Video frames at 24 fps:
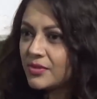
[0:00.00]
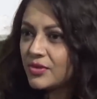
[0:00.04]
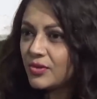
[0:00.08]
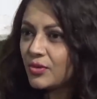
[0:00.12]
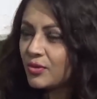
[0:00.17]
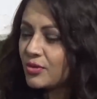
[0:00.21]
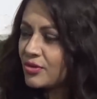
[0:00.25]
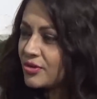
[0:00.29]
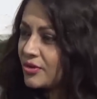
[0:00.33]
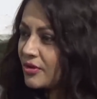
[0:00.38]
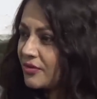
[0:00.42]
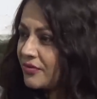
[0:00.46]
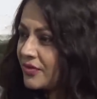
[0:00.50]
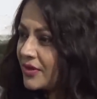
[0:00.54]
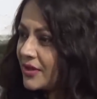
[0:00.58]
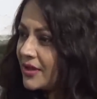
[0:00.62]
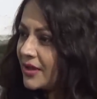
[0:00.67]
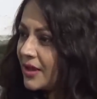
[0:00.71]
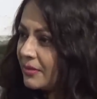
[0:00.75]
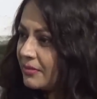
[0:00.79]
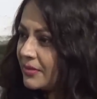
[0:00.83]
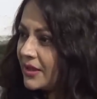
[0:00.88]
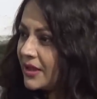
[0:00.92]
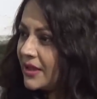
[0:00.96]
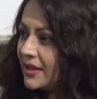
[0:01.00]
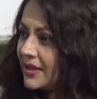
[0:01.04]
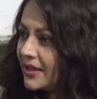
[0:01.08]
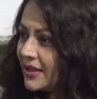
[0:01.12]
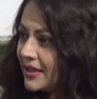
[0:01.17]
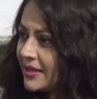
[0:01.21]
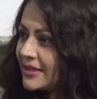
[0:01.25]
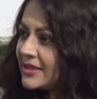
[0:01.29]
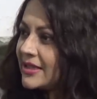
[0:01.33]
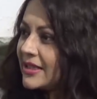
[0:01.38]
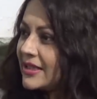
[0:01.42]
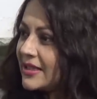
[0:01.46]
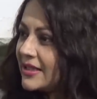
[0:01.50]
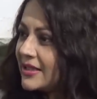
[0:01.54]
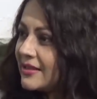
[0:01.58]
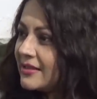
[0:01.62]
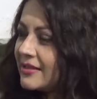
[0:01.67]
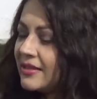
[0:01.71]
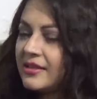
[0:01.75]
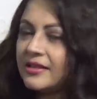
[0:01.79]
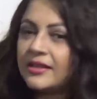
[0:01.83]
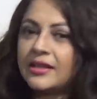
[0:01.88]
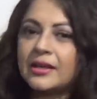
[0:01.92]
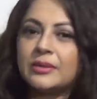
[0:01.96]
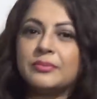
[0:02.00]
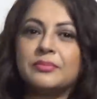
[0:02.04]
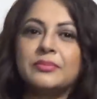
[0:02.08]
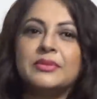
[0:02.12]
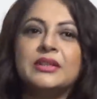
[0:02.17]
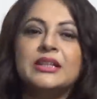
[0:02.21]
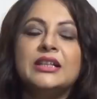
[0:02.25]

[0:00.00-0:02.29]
সোর্স অফ ইনকাম নেই এটাই ইনকাম